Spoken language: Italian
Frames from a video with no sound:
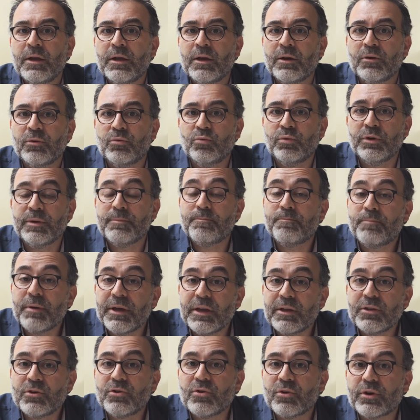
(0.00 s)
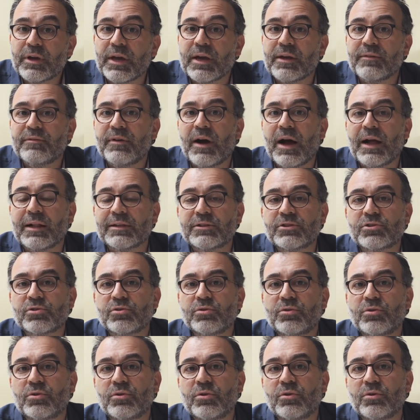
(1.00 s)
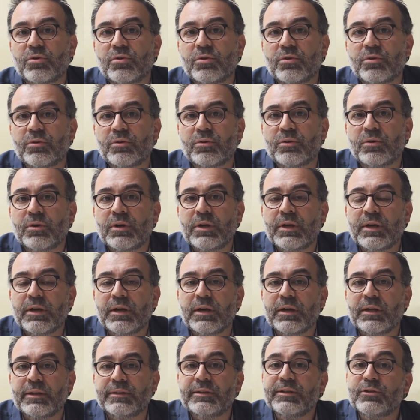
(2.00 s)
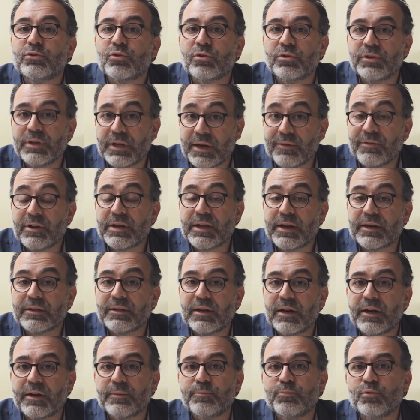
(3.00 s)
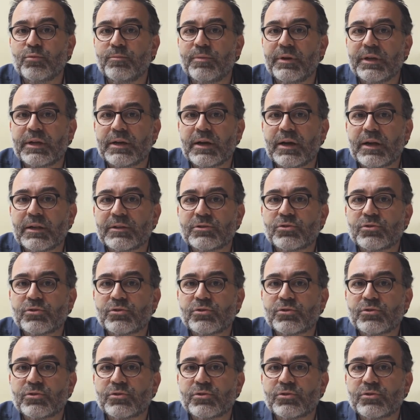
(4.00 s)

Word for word: Un impegno che è valso il titolo di Cavaliere della Repubblica al